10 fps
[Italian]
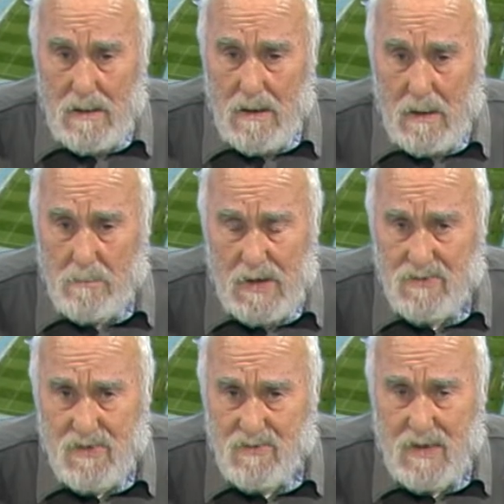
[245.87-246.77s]
A
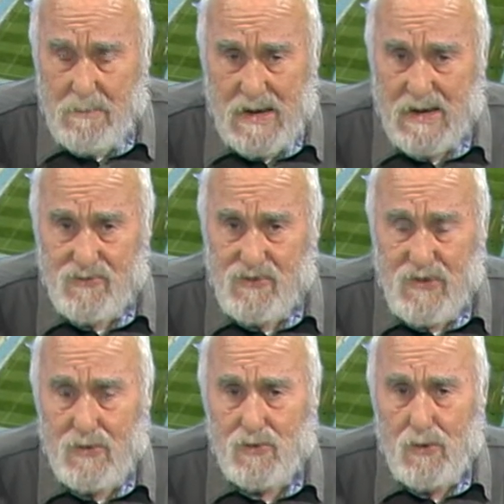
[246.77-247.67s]
me sembra che ci
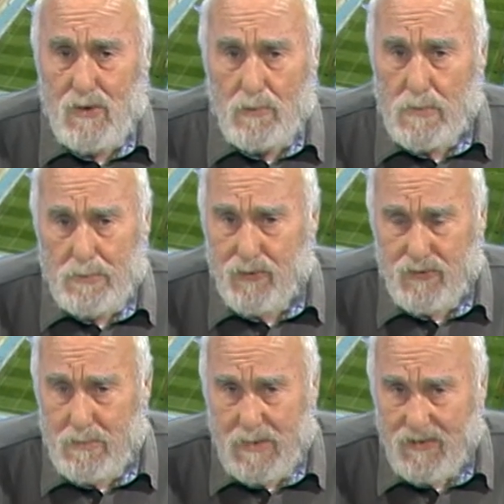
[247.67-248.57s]
siano due nomi
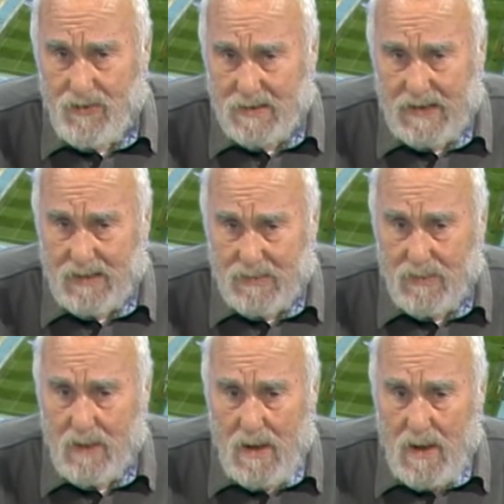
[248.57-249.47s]
possibili
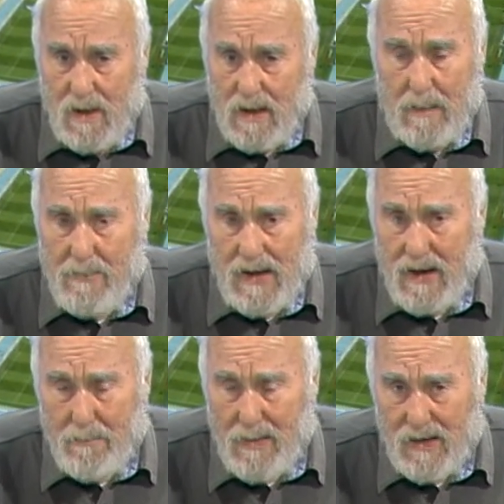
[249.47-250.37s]
soltanto,
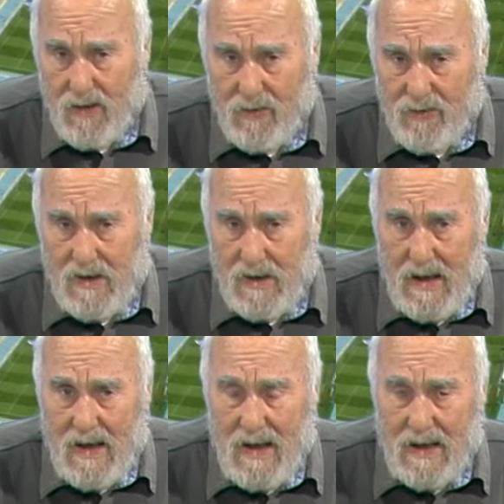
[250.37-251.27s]
Gabriele Bancoschi
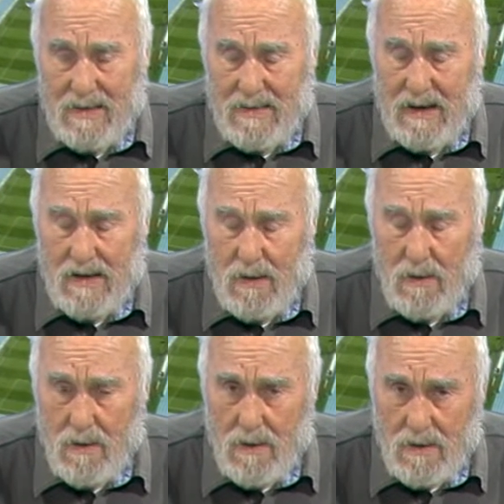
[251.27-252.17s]
e
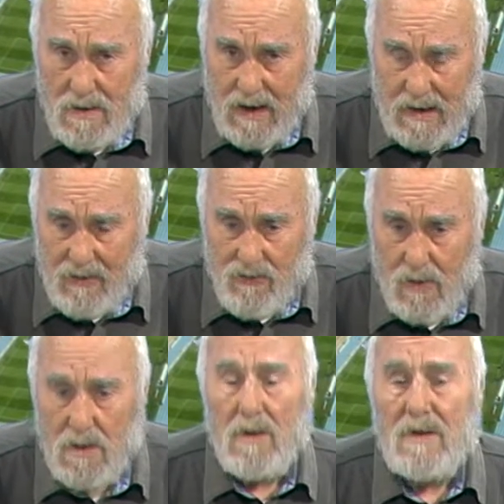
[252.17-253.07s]
Danilo
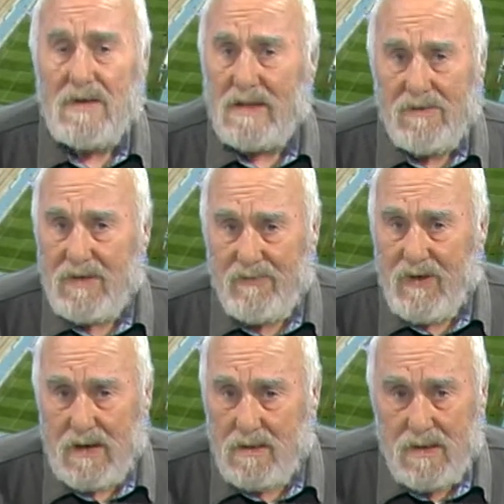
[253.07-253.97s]
Iannascoli. Datevi da
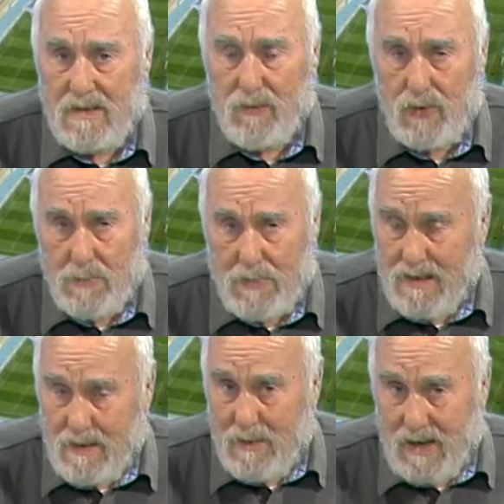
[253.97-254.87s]
fare, da voi
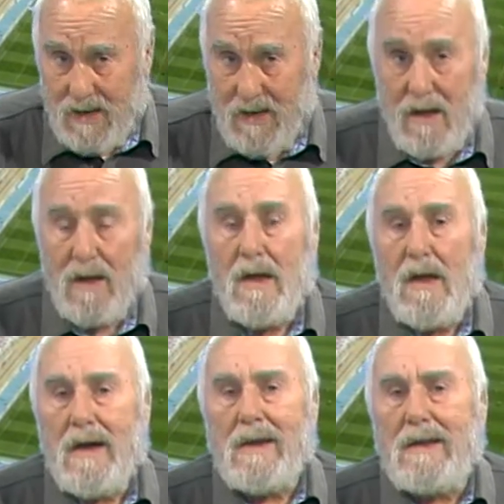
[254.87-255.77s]
dipende, perché
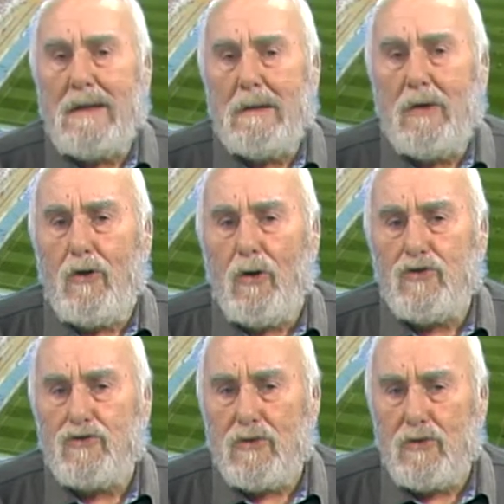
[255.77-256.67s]

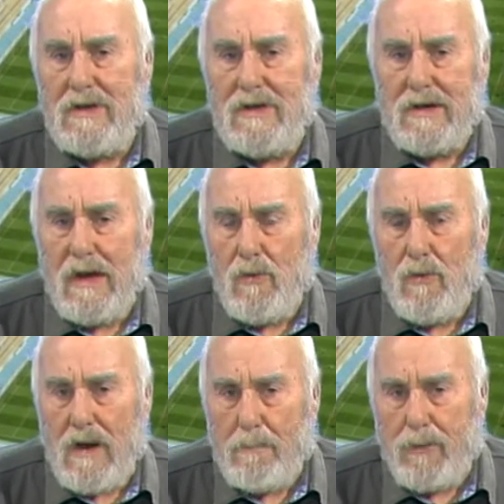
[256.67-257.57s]
ricostruire
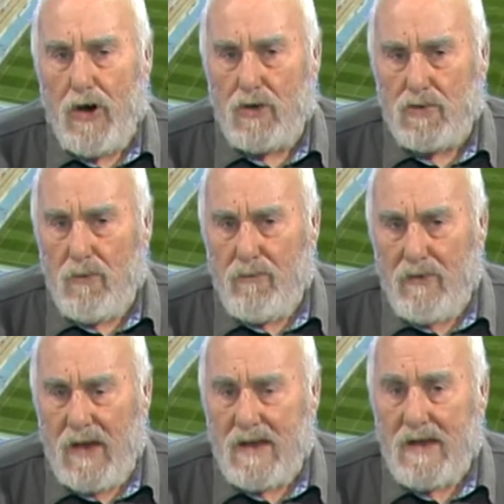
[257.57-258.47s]
un rapporto, un
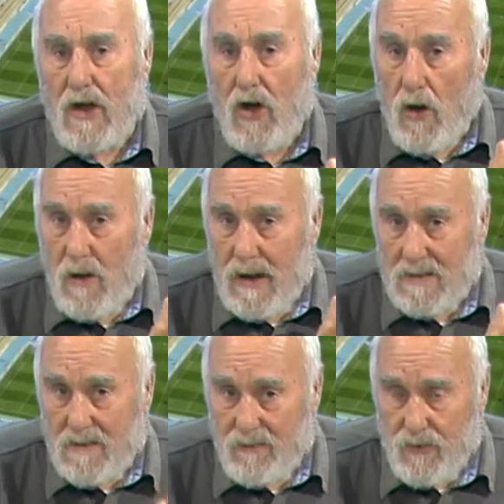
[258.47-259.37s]
feeling con
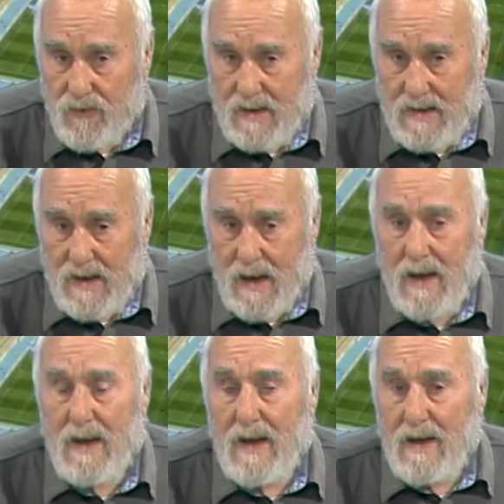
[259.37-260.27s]
la tifoseria
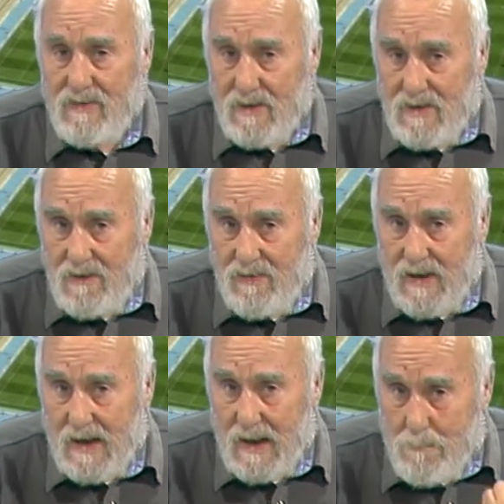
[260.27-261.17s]

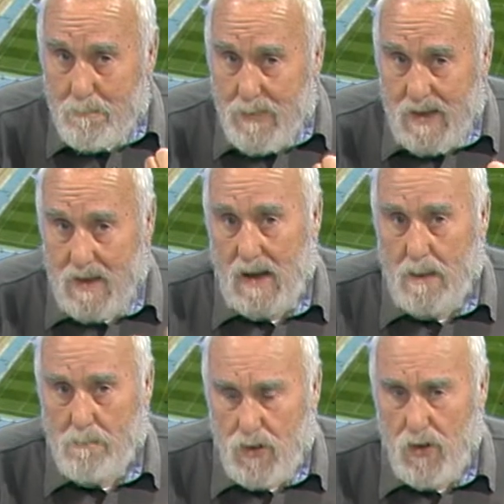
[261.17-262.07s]
significherebbe,
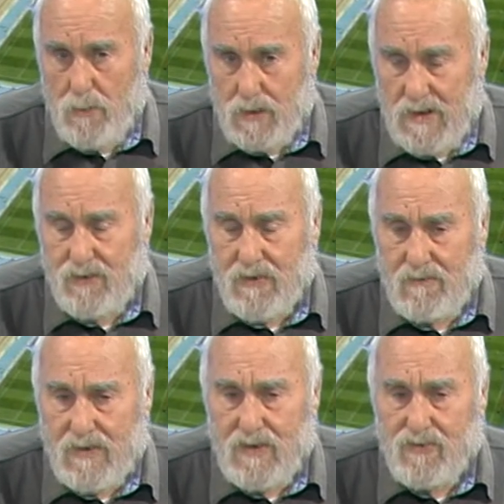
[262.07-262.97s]
a mio modesto
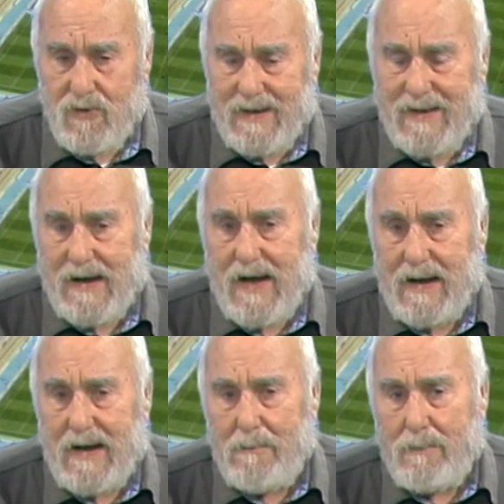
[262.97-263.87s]
avviso,
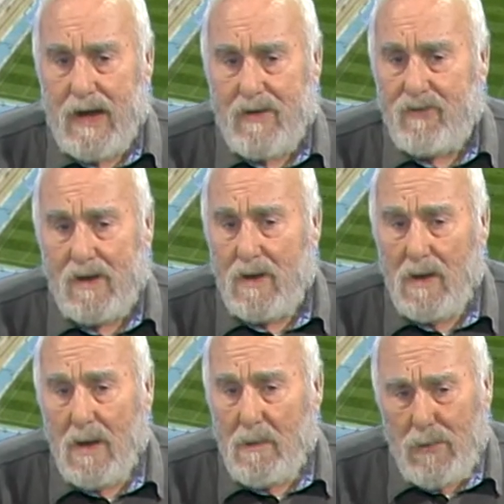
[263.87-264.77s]
ricreare le basi
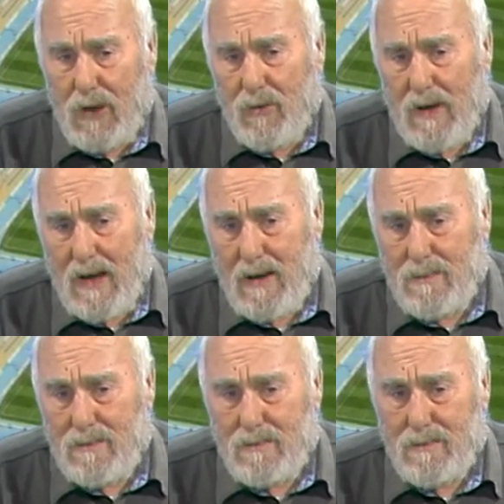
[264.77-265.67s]
per una
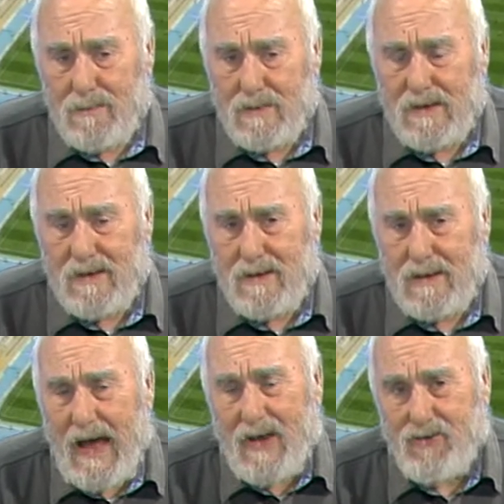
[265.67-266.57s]
eh,
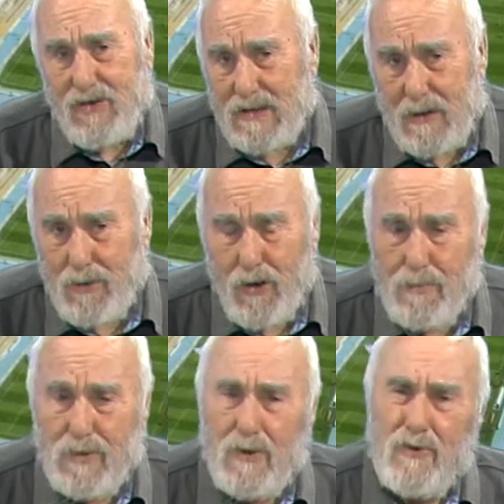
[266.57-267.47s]
rinascita
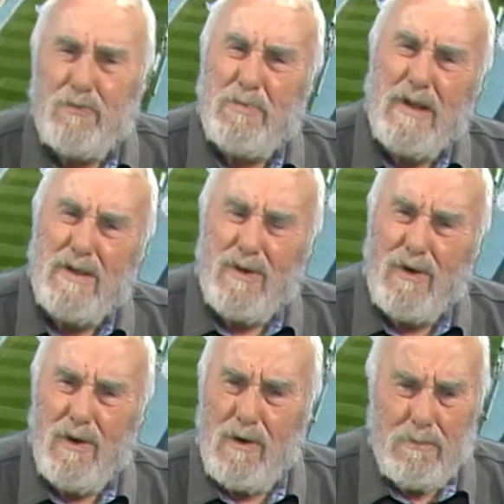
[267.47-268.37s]
proprio dello
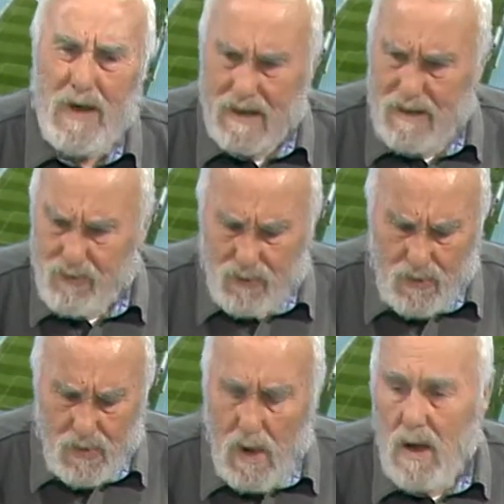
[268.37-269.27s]
spirito eh,
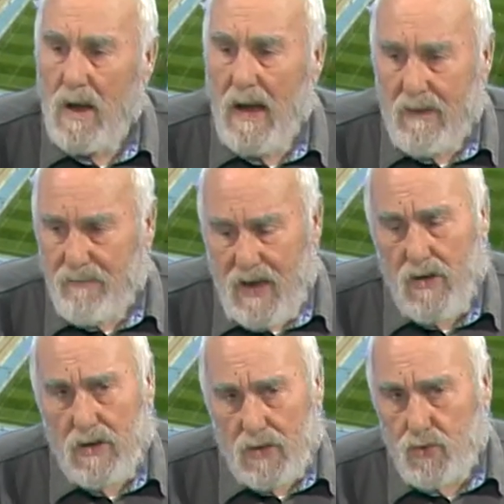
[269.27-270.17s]
biancazzurro. È
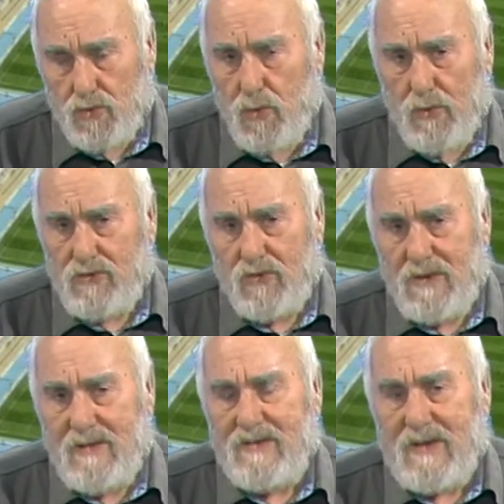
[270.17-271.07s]
vero che tutto questo
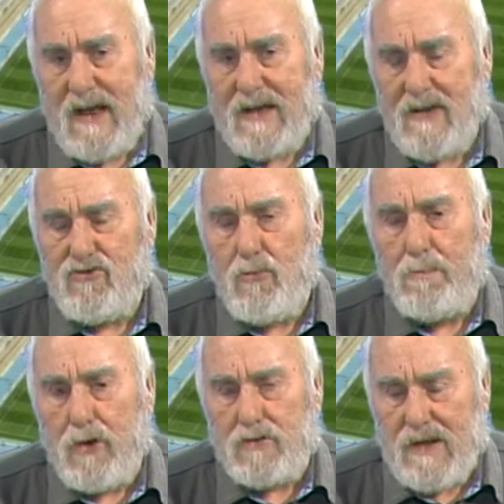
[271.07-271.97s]
deve essere anche
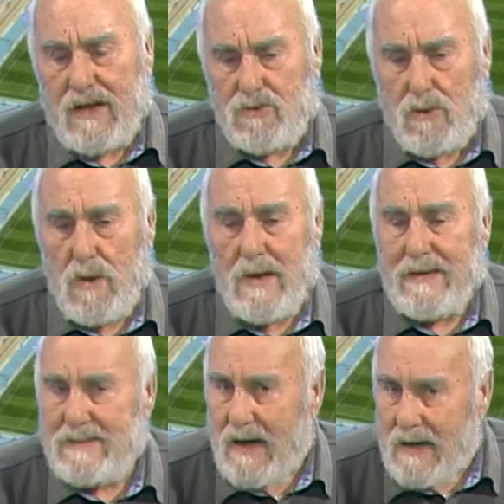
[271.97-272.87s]
supportato
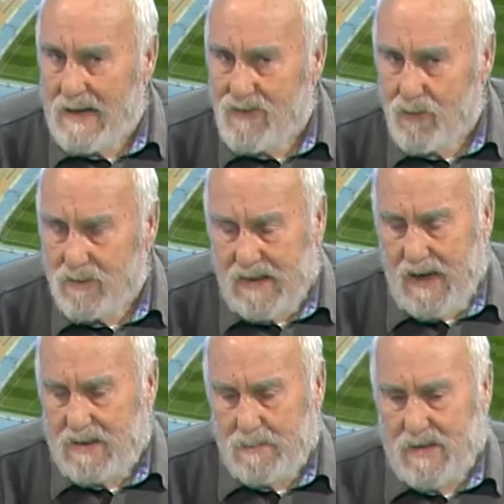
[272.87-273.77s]
dai
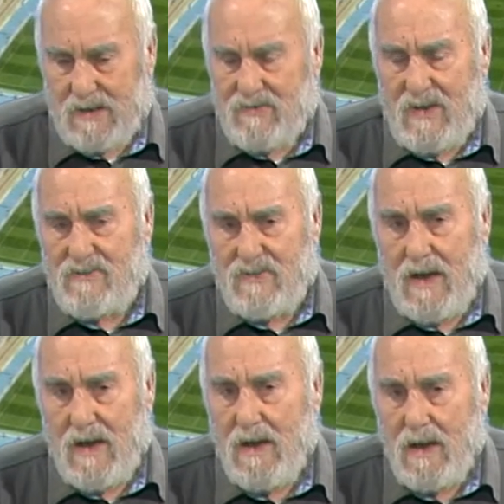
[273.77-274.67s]
risultati, perché
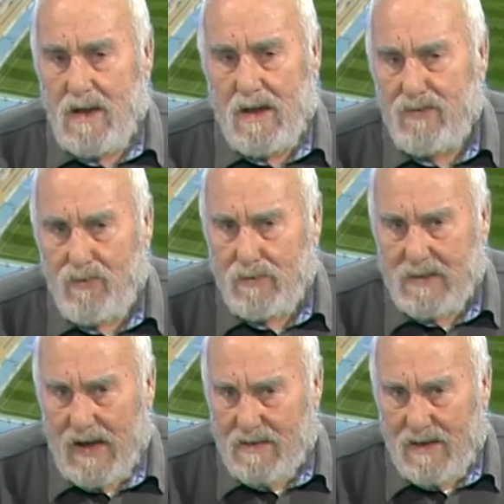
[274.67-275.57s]
senza i
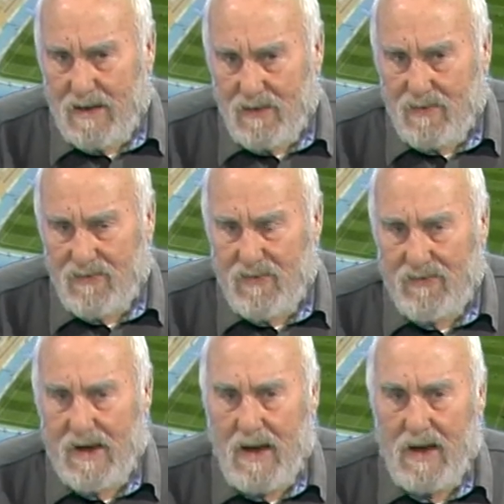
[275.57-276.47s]
risultati non si
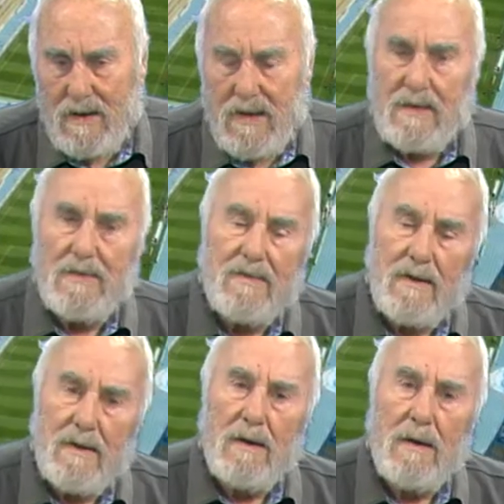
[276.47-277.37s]
fa
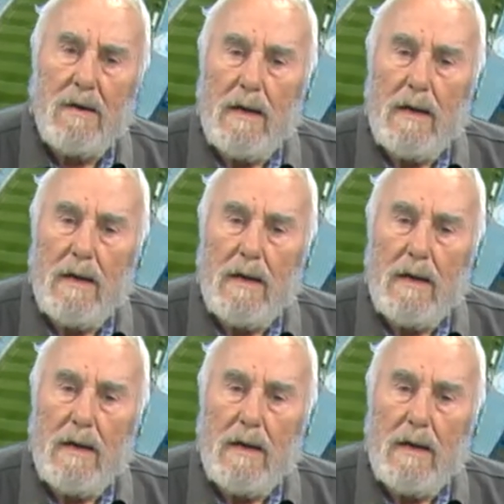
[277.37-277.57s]
niente, no?